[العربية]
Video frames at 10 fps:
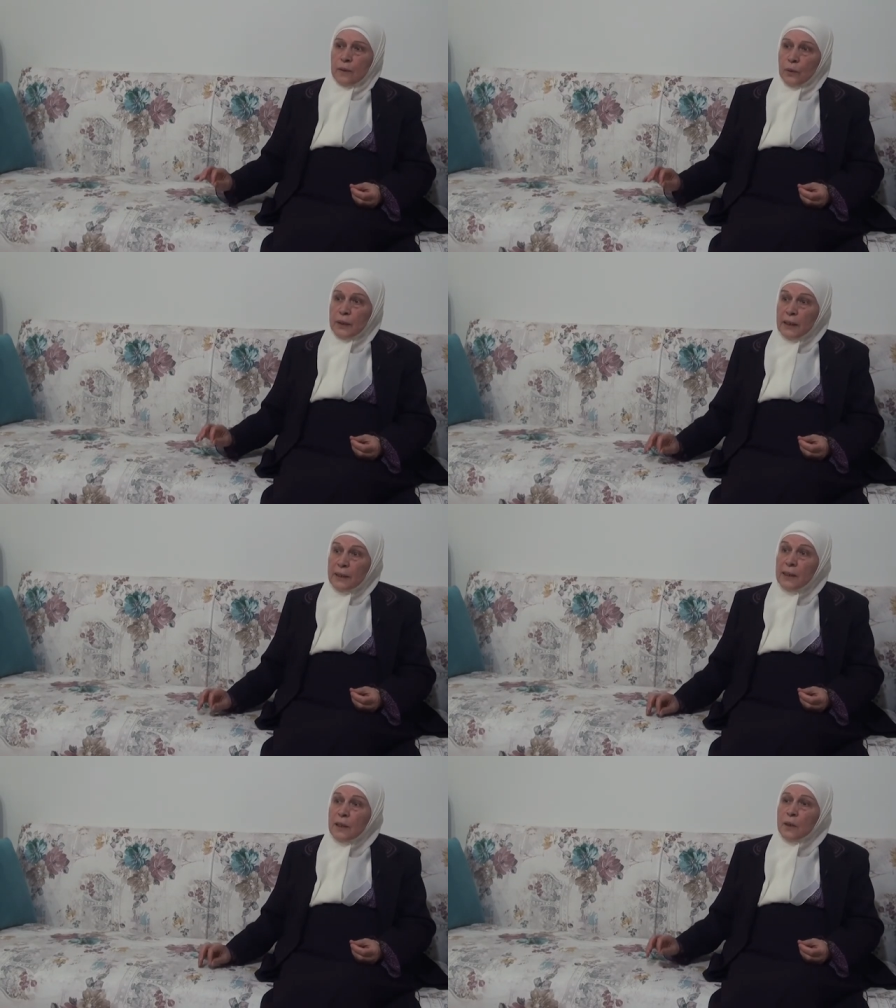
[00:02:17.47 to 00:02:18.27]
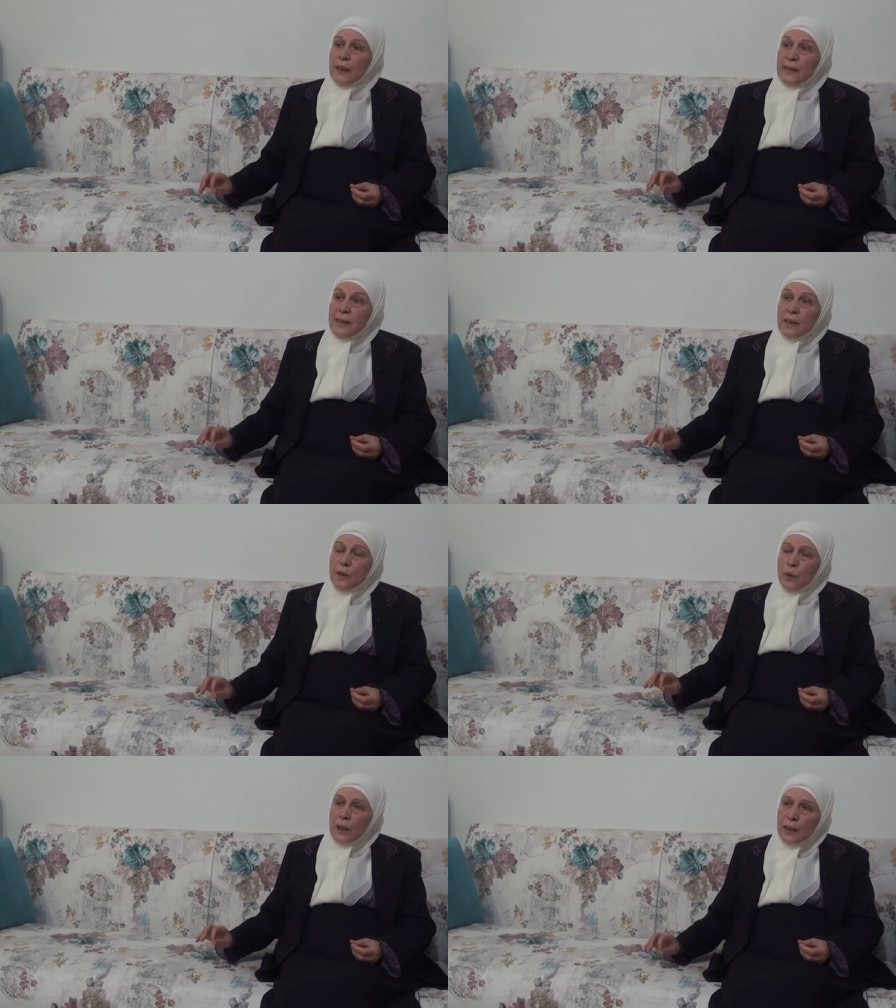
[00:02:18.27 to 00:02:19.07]
وتأتيك يأتيك
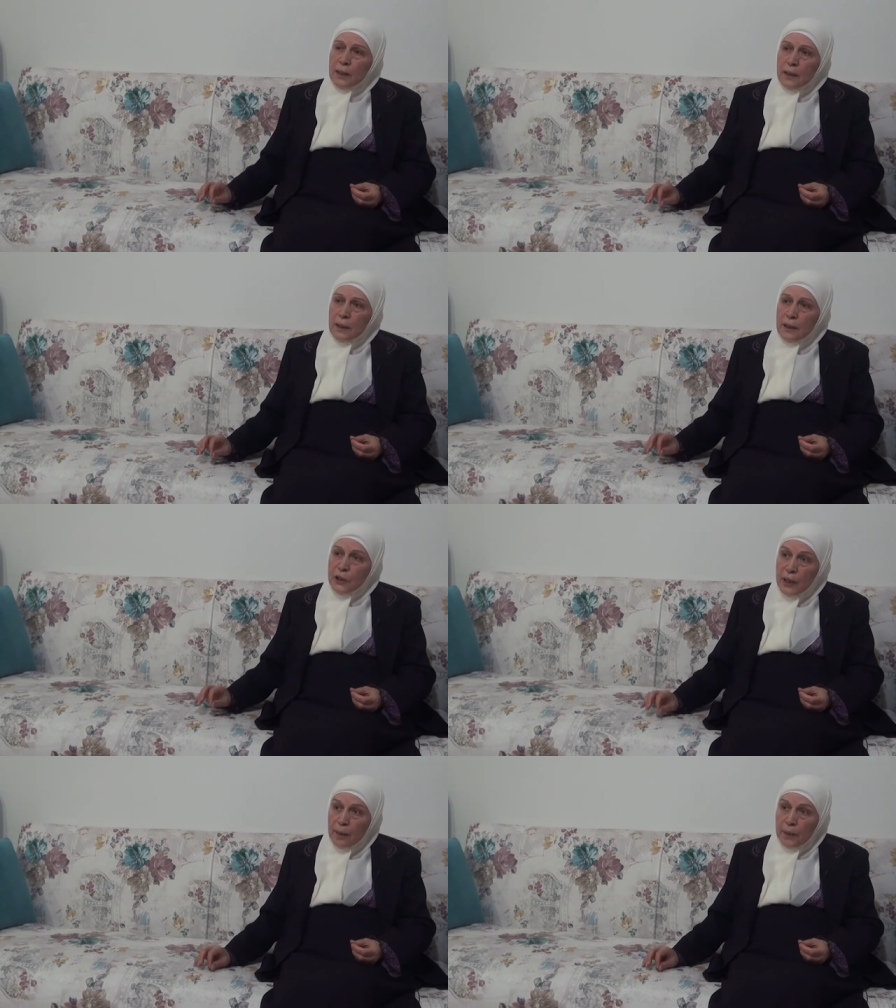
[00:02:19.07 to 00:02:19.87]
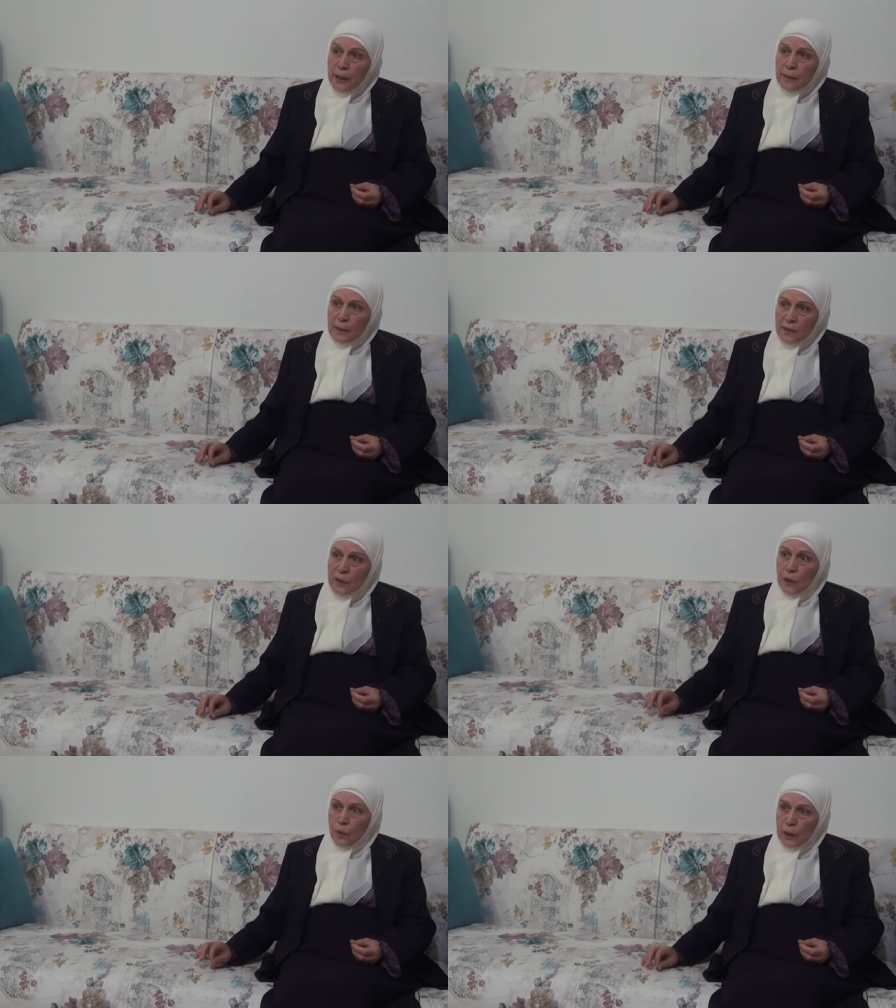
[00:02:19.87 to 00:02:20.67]
ورقة الإجابة
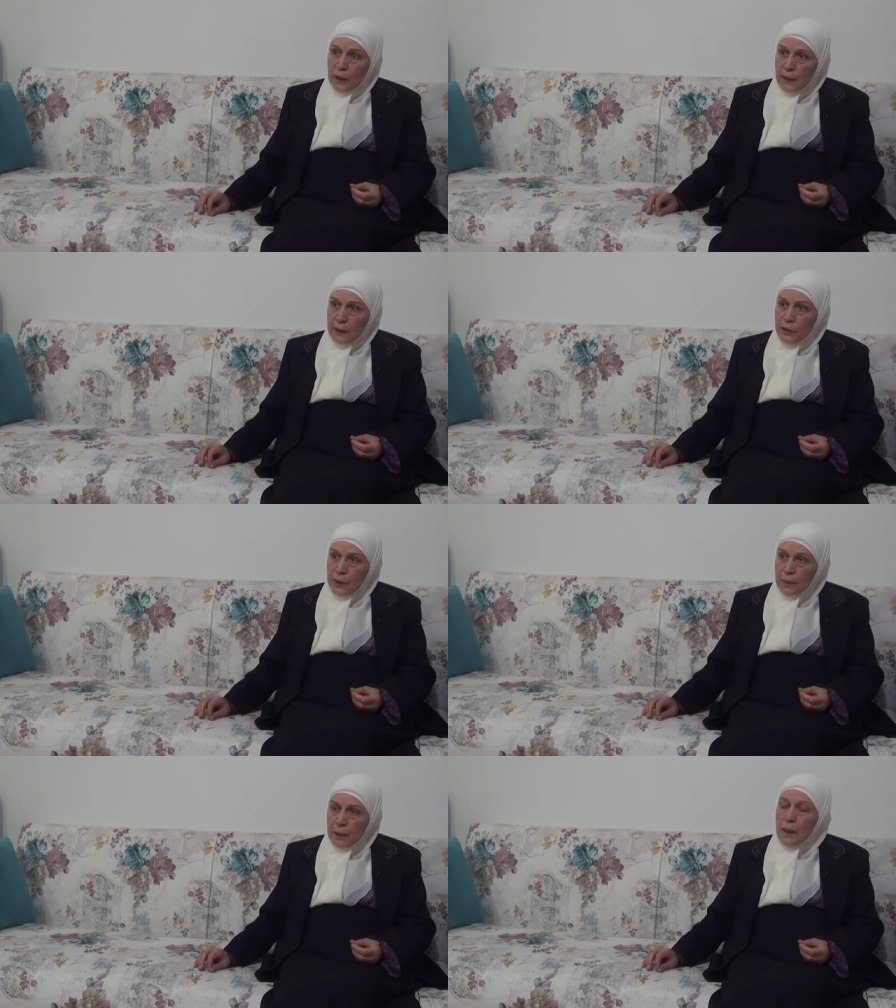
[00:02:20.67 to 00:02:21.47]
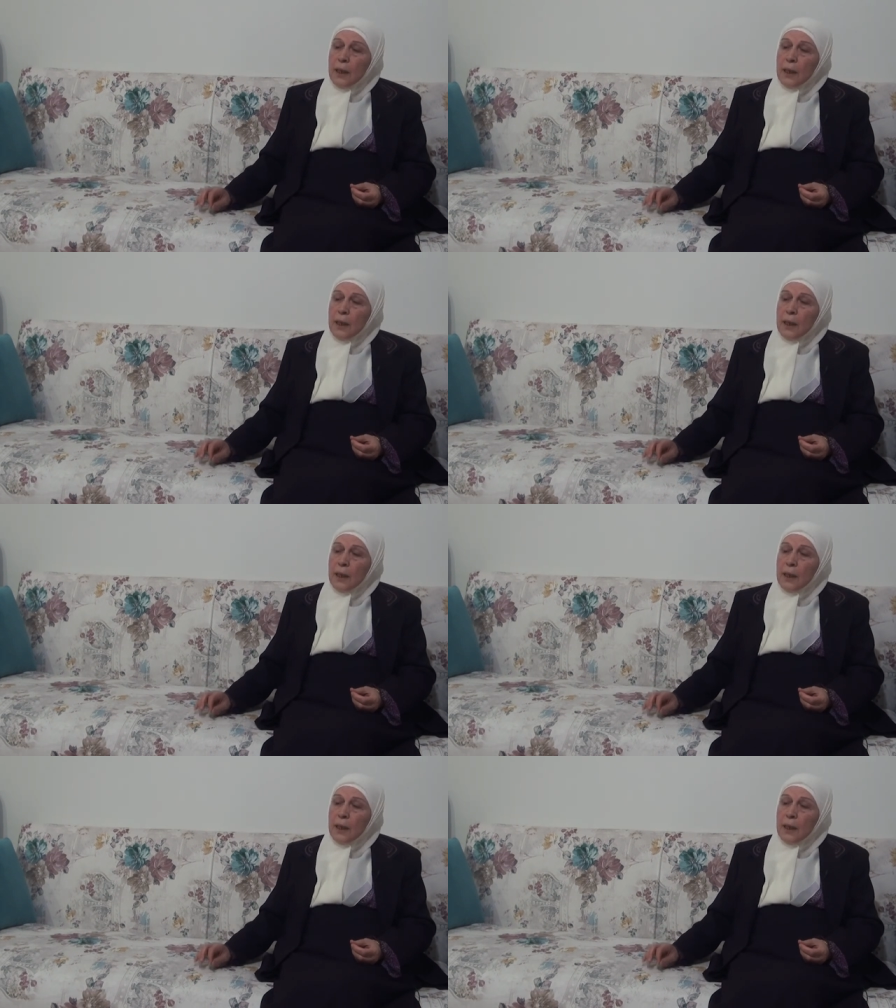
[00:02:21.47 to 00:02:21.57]
تصلك ورقة الإجابة